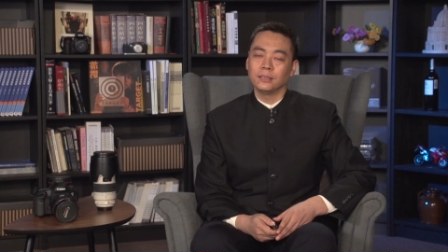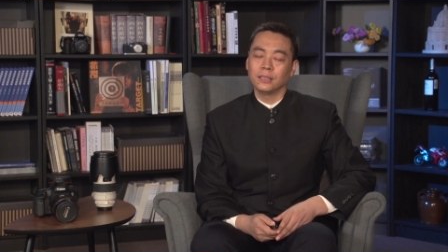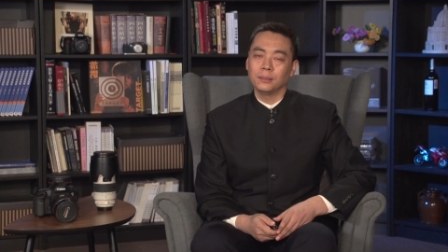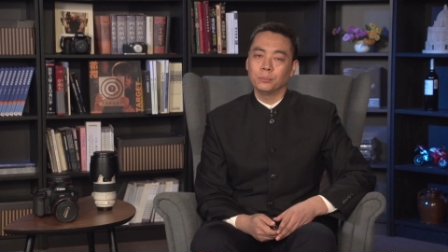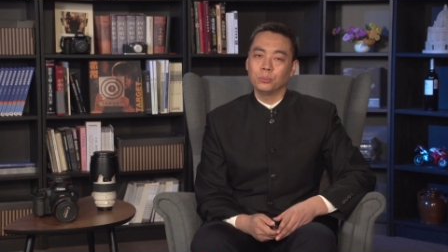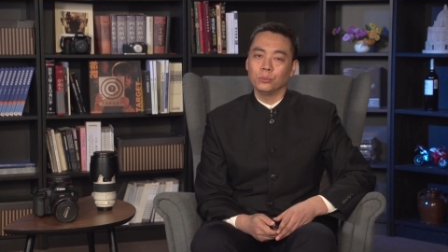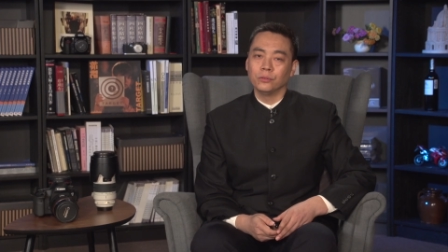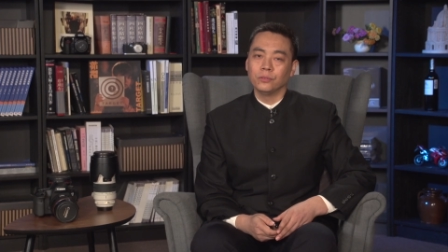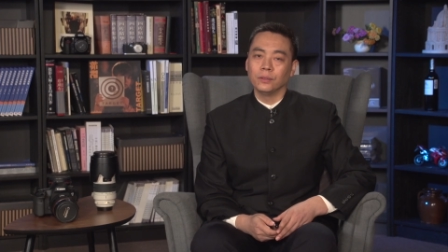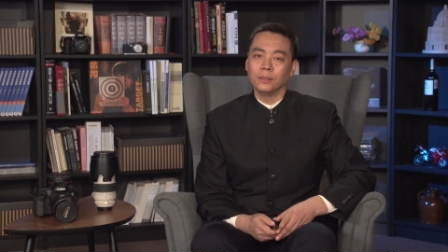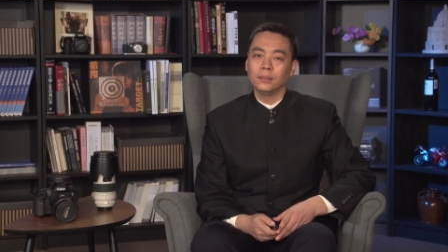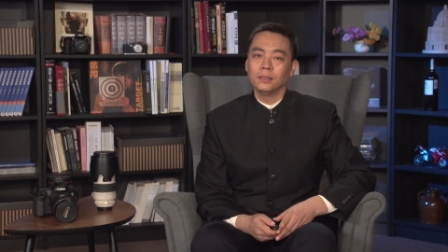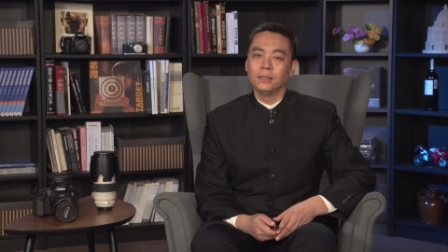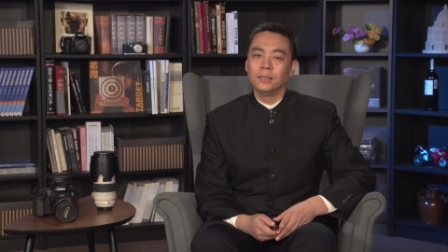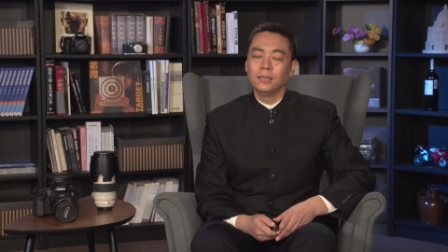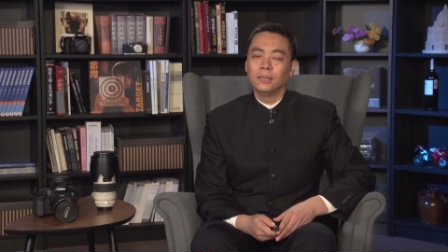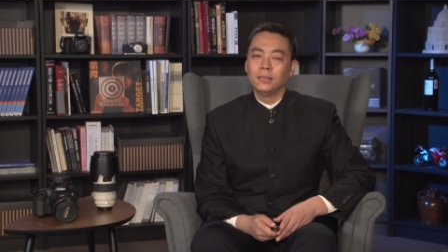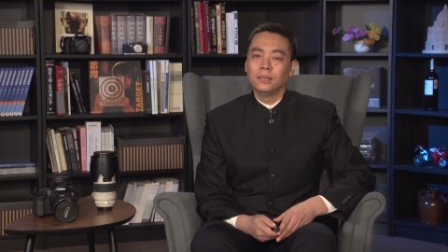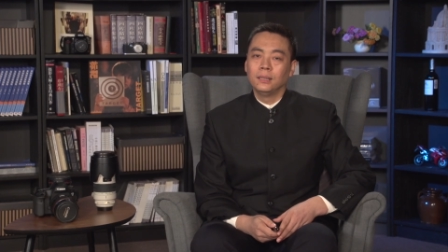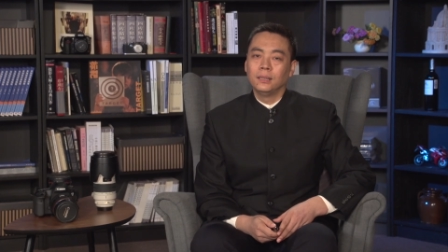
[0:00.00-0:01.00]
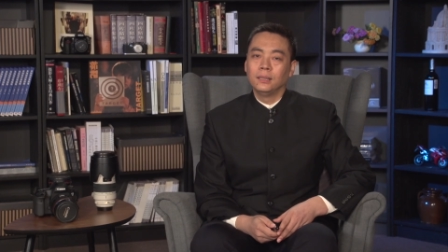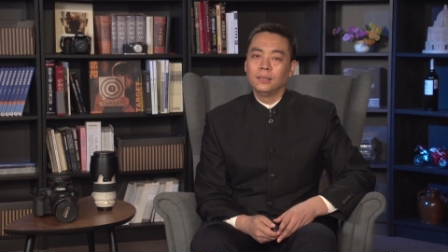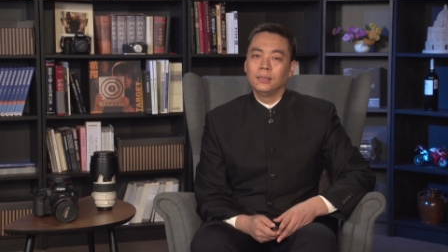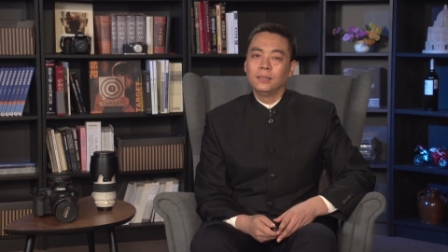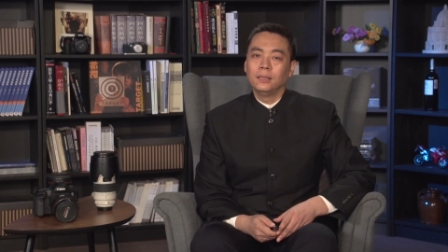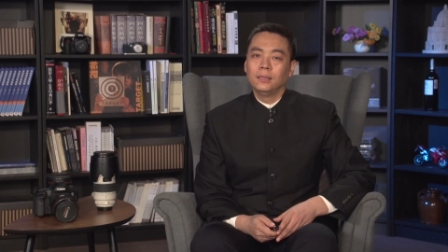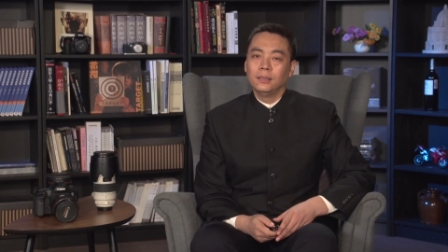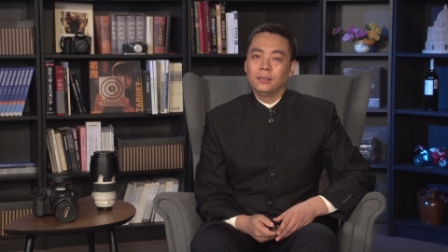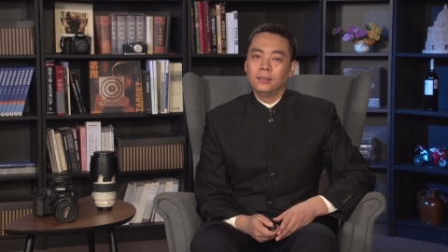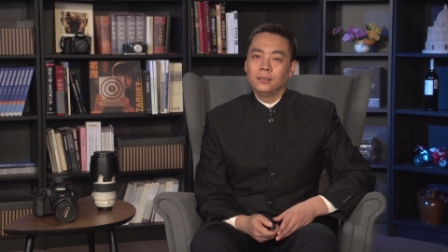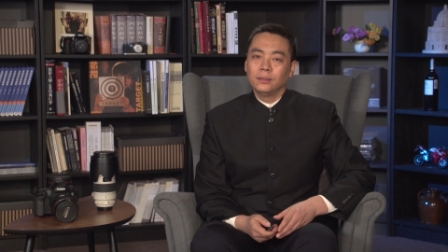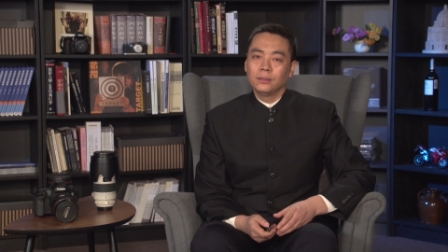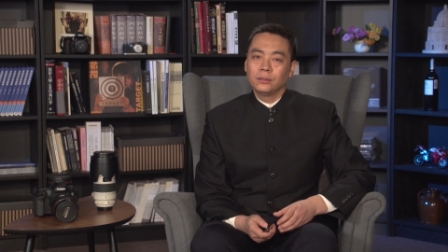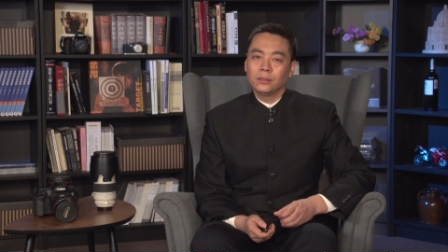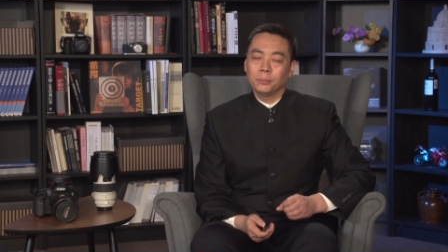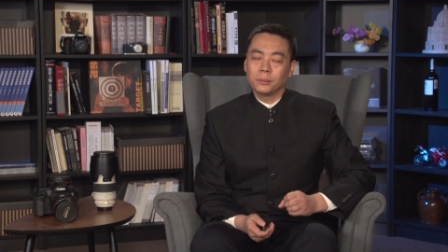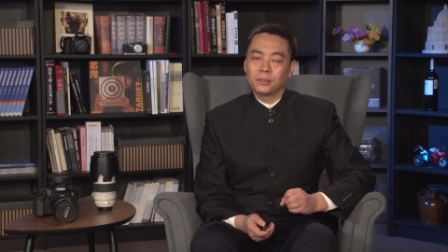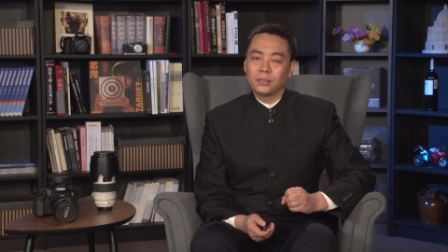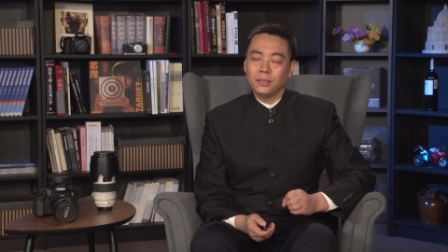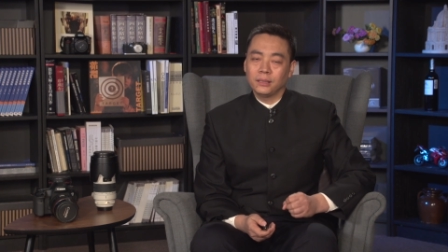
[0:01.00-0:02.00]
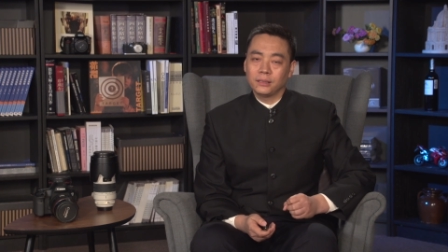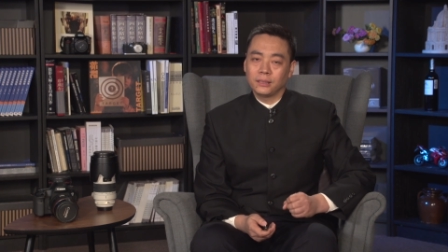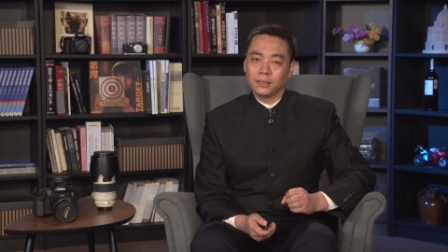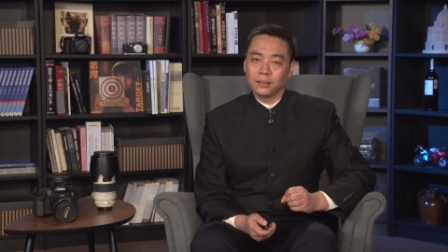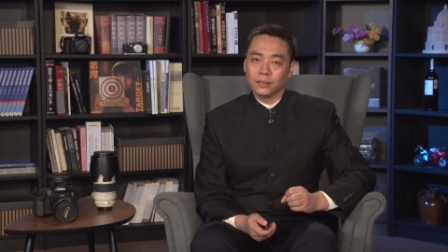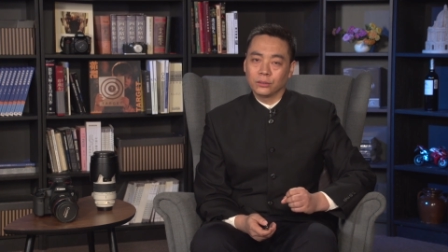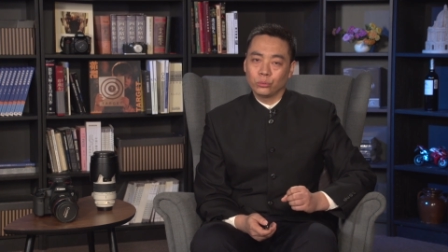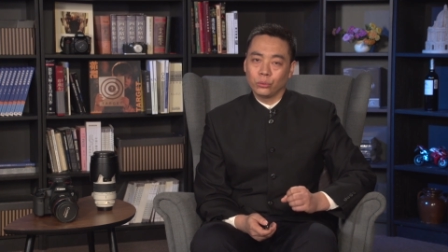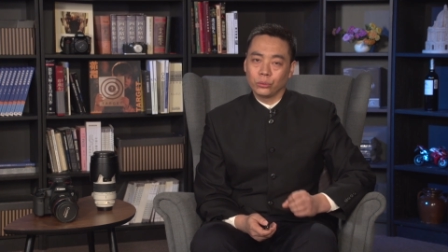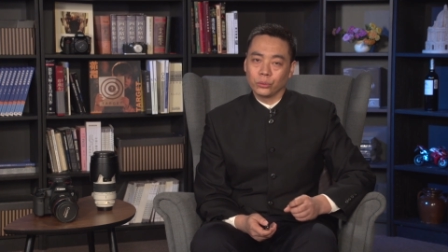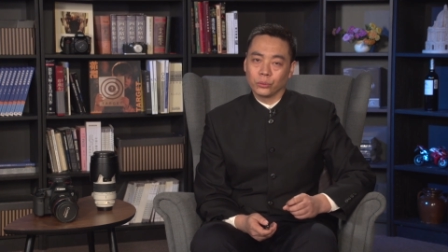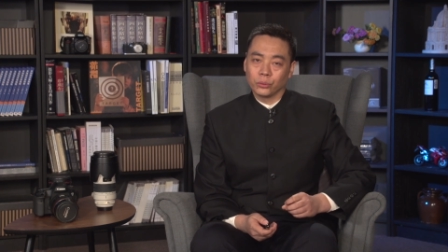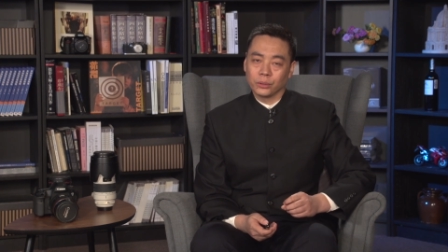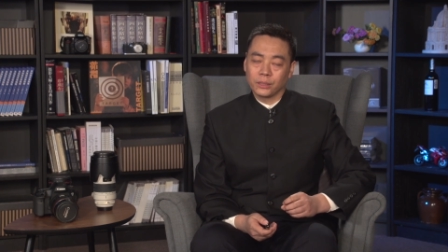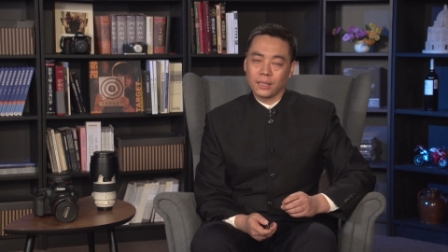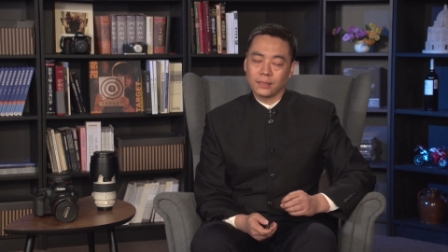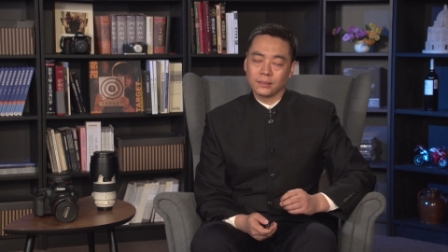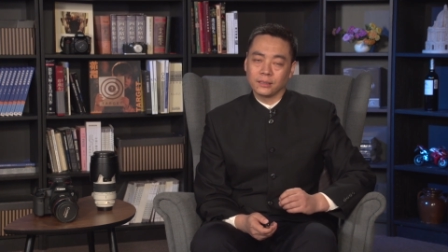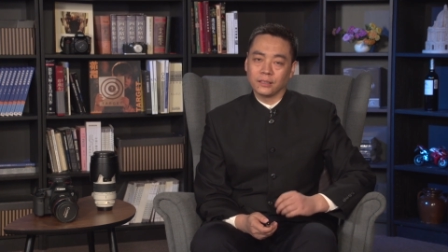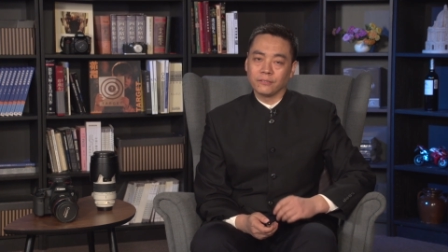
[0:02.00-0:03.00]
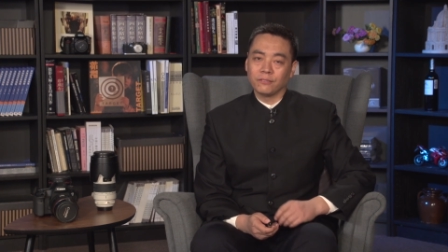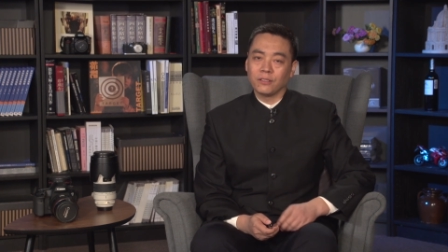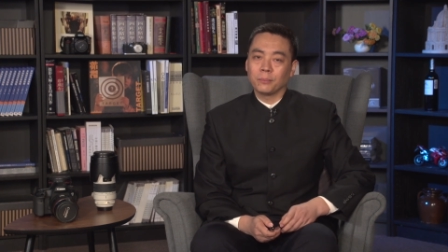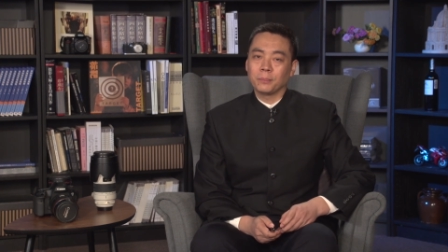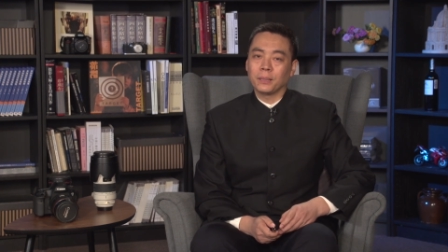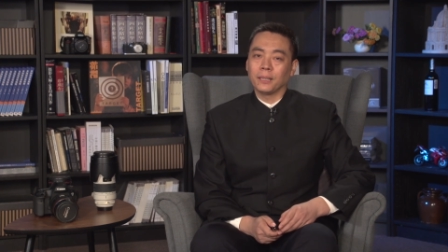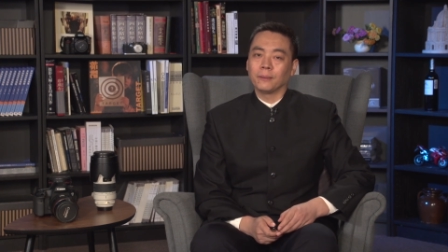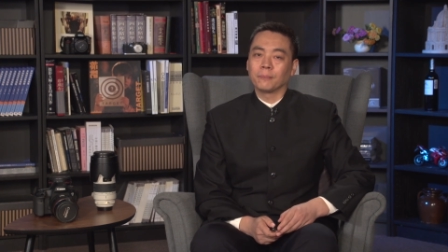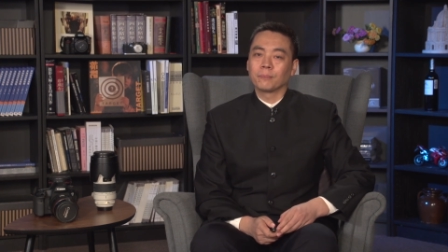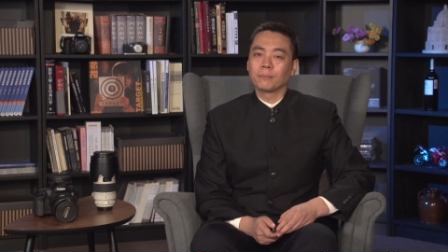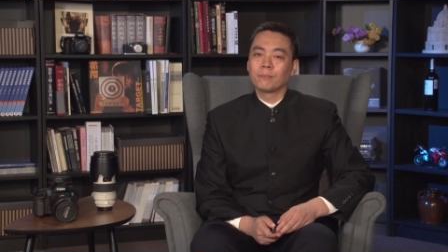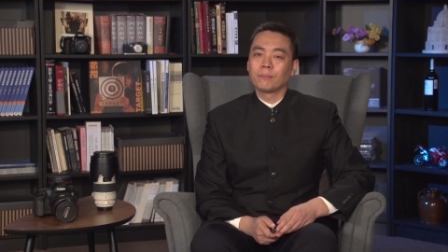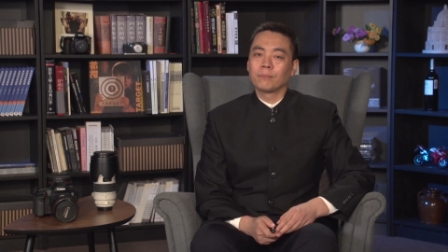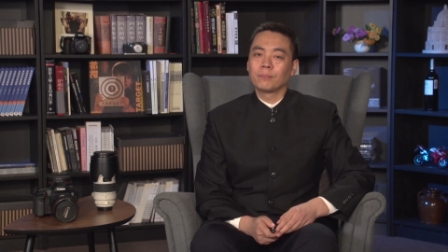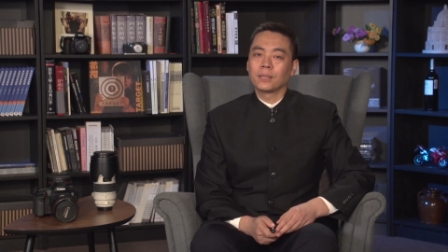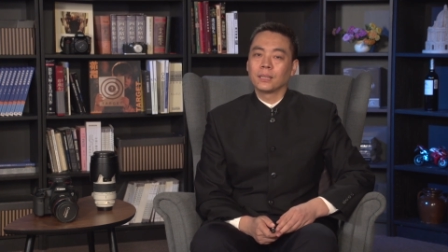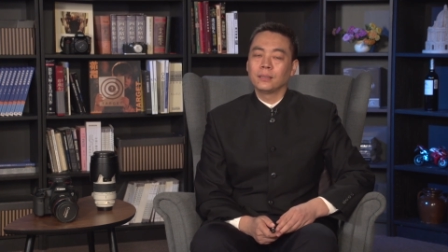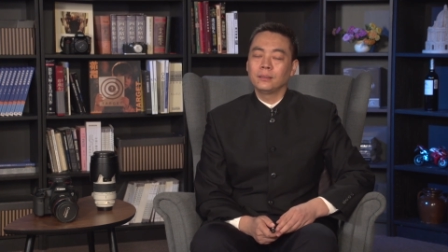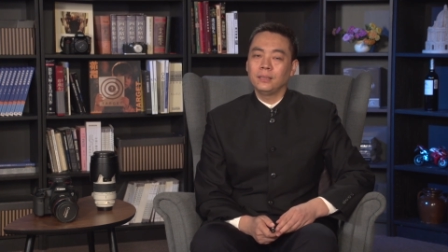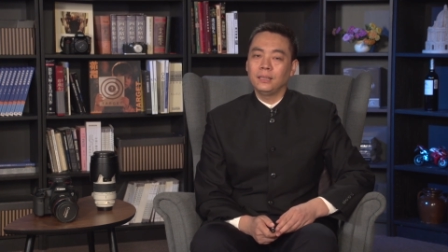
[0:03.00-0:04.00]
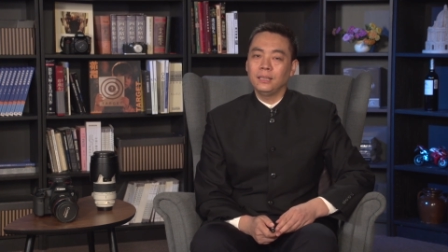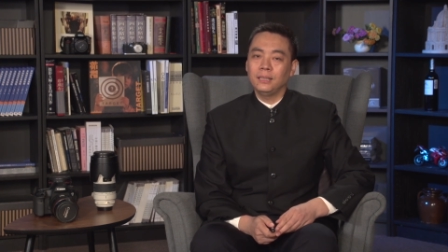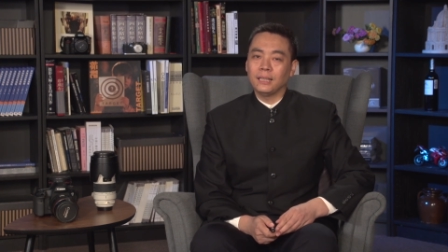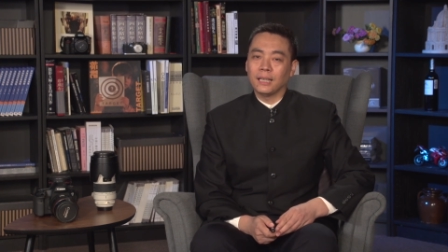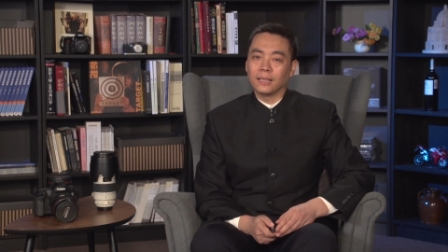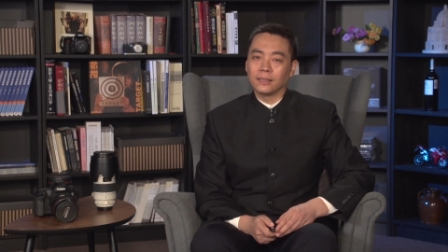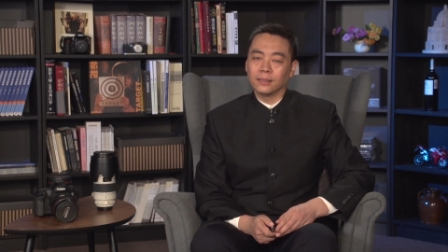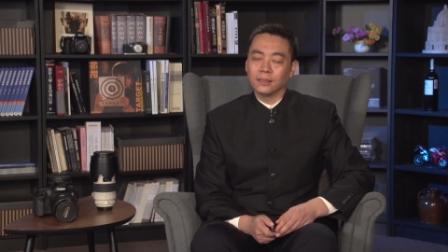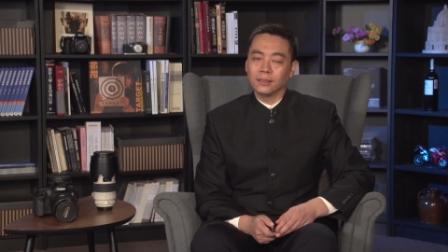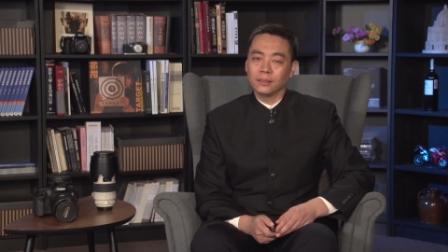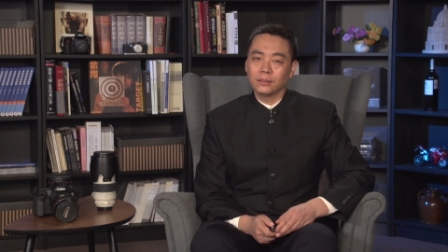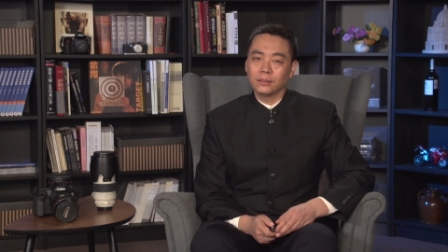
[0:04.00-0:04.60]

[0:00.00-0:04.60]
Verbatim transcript: 节的部分。那么特写的作用有这样几个方面。第一点呢，